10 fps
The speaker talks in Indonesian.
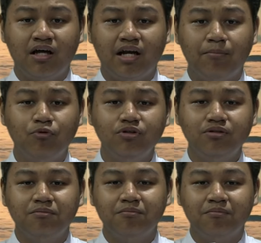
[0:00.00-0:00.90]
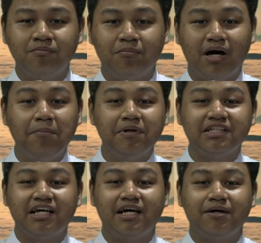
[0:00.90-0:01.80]
Namun, mengapa
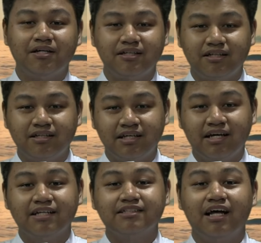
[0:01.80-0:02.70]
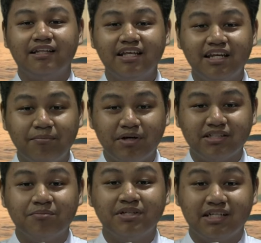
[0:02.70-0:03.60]
saya hingga saat ini
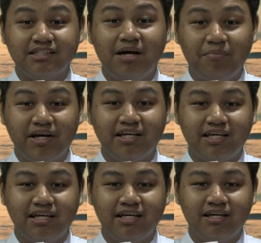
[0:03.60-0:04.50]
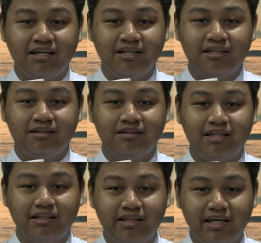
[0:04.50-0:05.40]
masih bisa sampai di
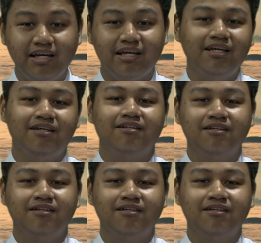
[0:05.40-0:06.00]
titik ini?